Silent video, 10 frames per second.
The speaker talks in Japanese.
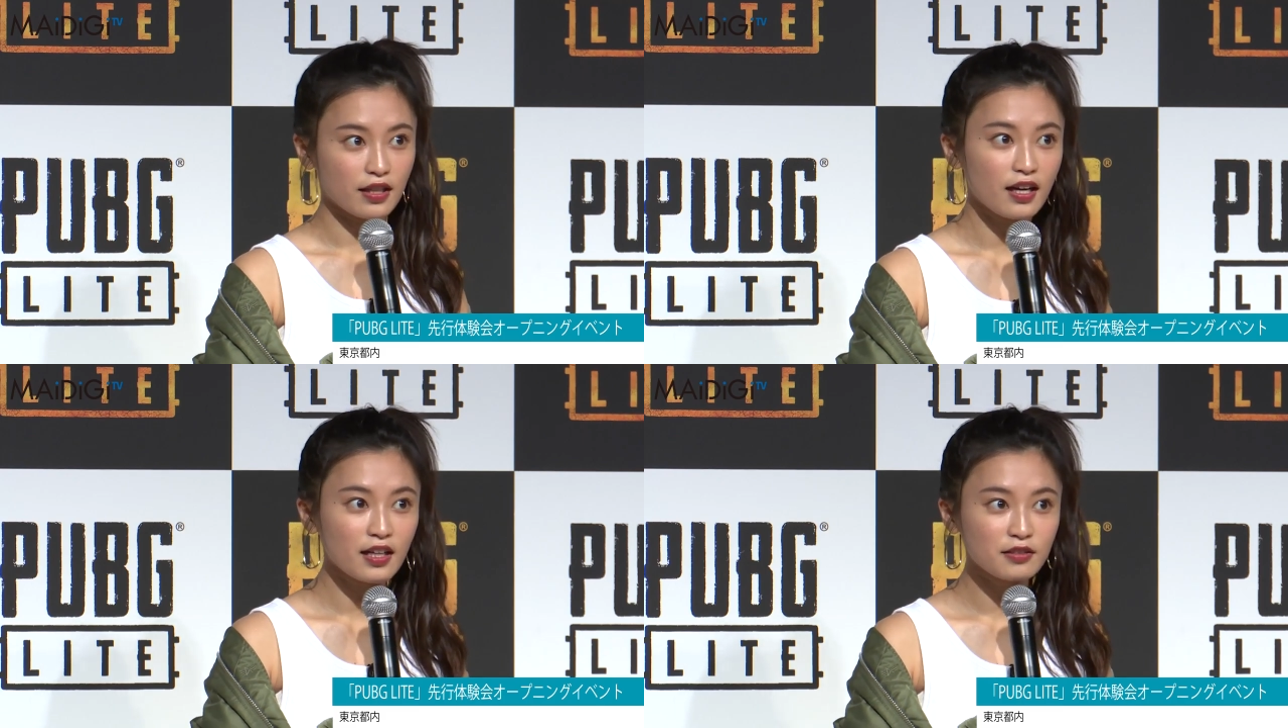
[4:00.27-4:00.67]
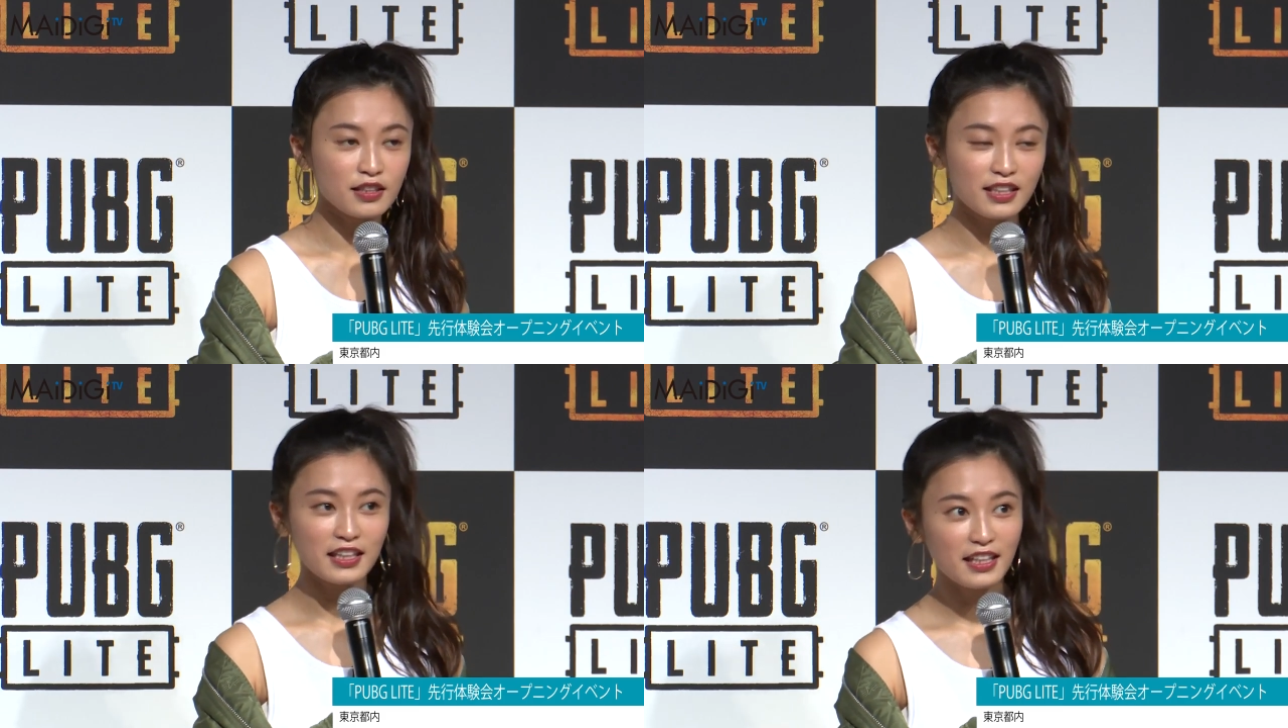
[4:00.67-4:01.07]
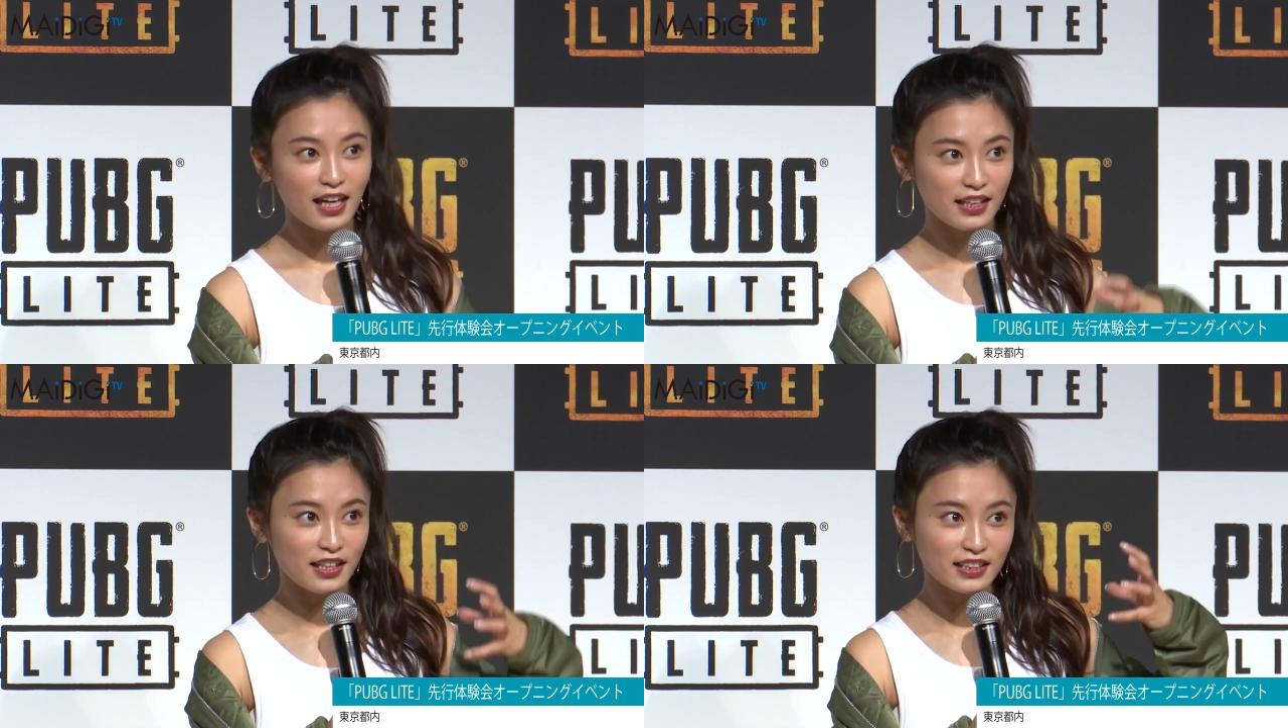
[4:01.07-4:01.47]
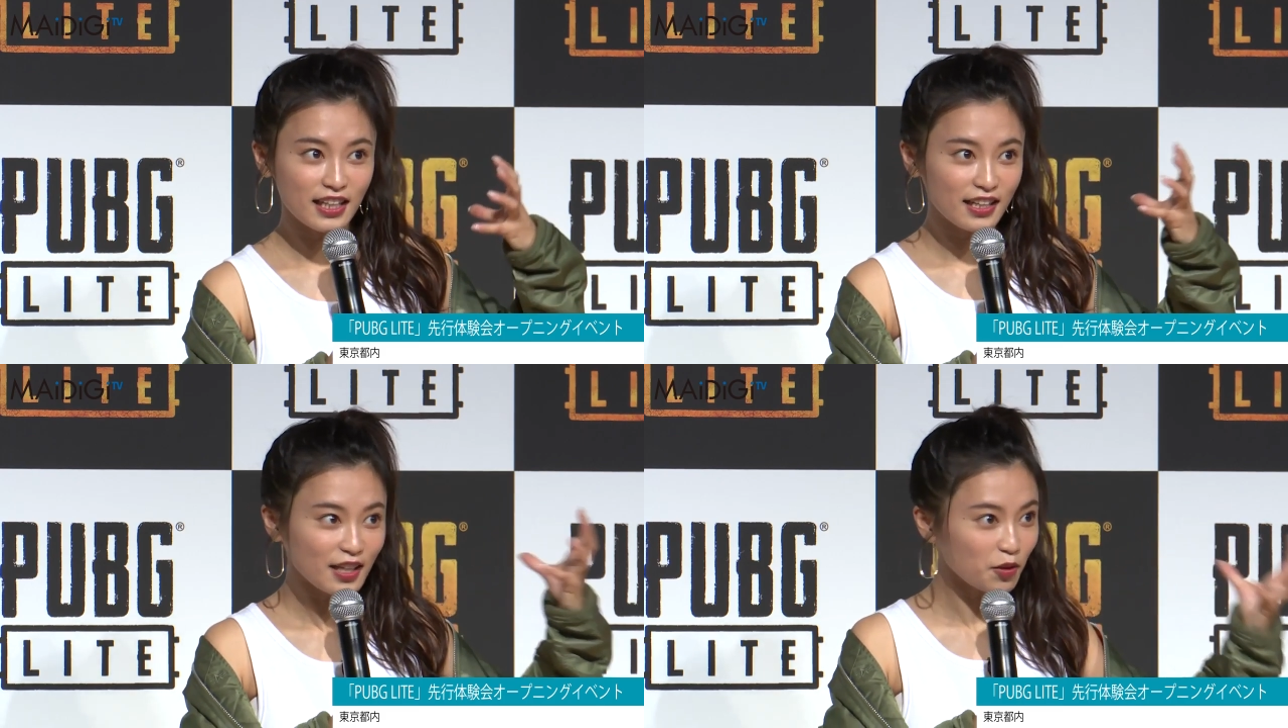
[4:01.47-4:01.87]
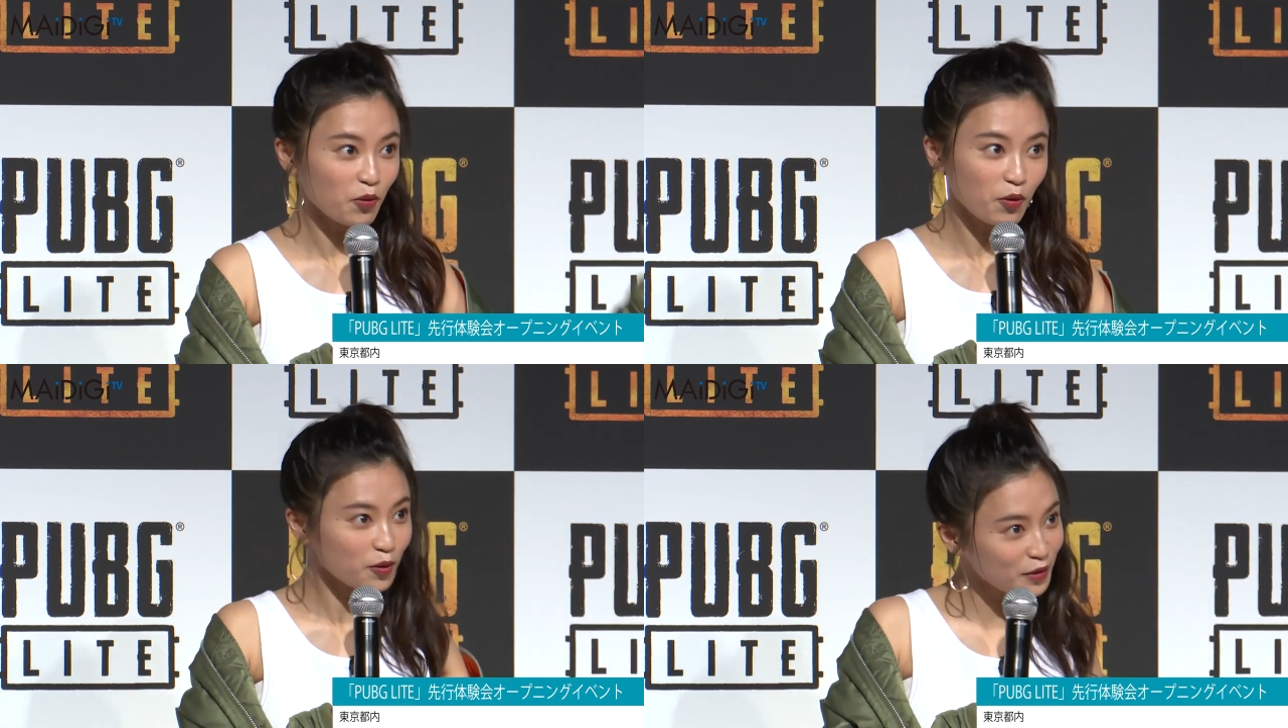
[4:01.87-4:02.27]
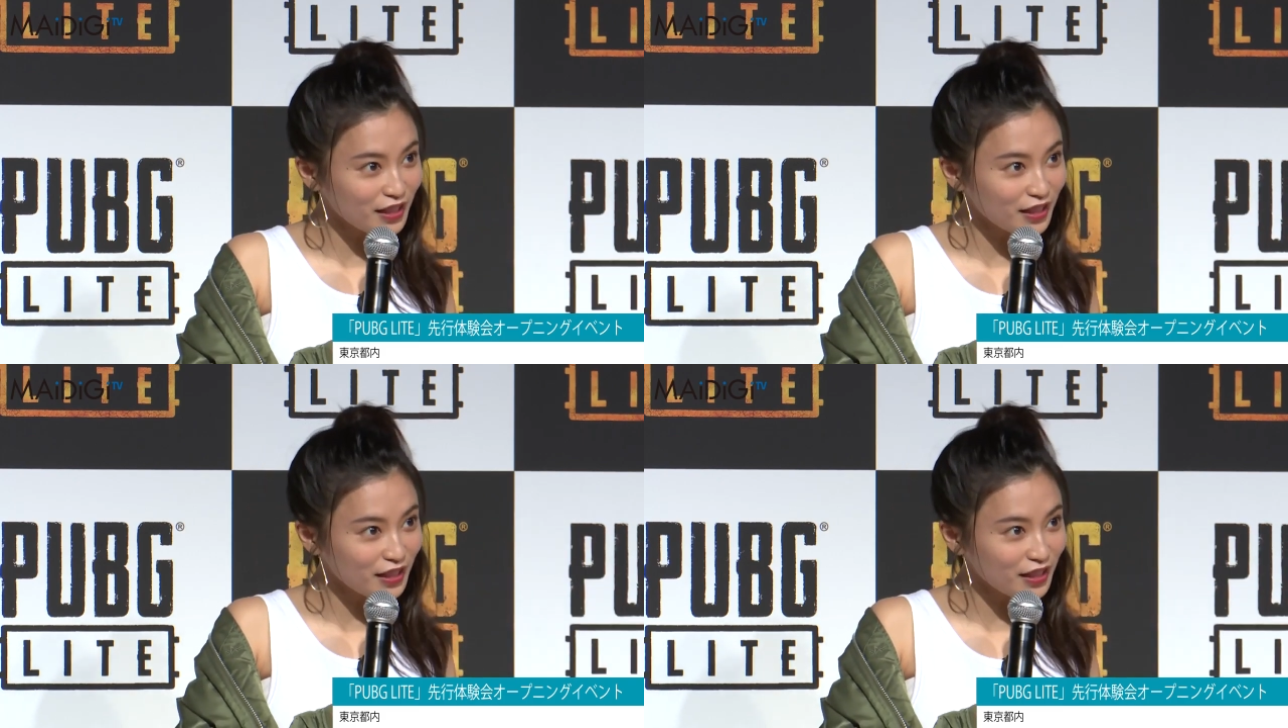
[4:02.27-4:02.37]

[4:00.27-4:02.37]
ら手軽に切り離されたところ